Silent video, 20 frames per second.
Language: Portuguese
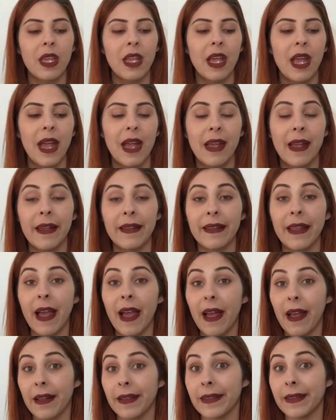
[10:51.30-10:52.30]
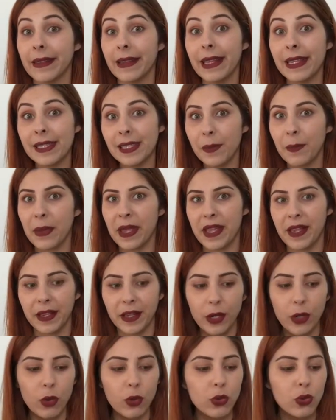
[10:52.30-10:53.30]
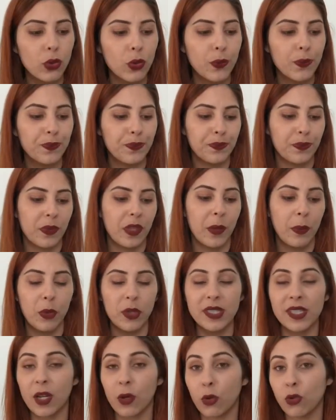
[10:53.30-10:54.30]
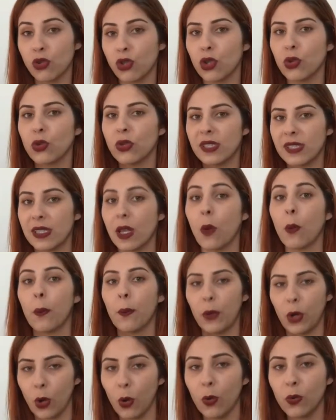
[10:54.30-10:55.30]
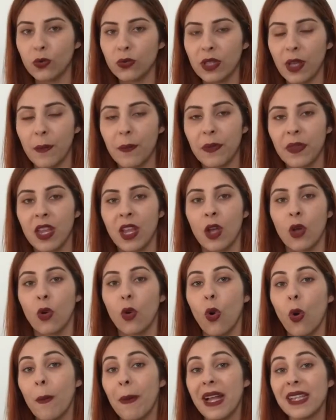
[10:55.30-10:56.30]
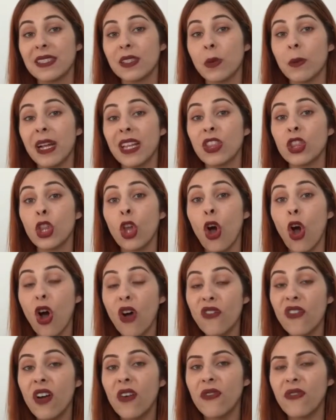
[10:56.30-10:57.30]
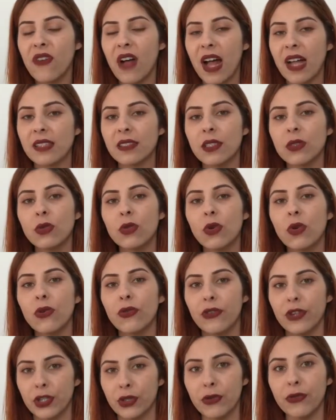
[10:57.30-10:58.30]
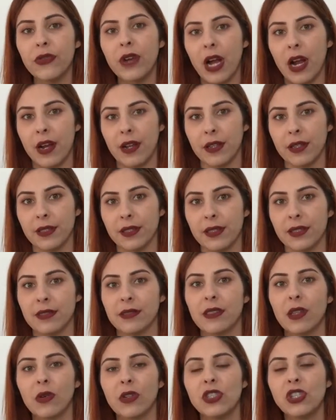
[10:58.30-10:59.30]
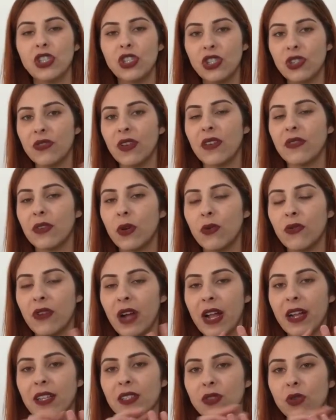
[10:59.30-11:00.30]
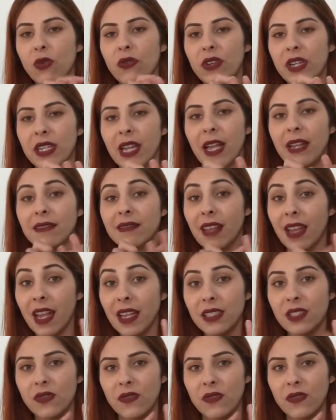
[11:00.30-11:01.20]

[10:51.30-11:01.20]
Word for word: É, na, nesse período, depois da Constituição pronta, começa uma nova fase do governo Vargas. Então a gente vai ver o Vargas governar em três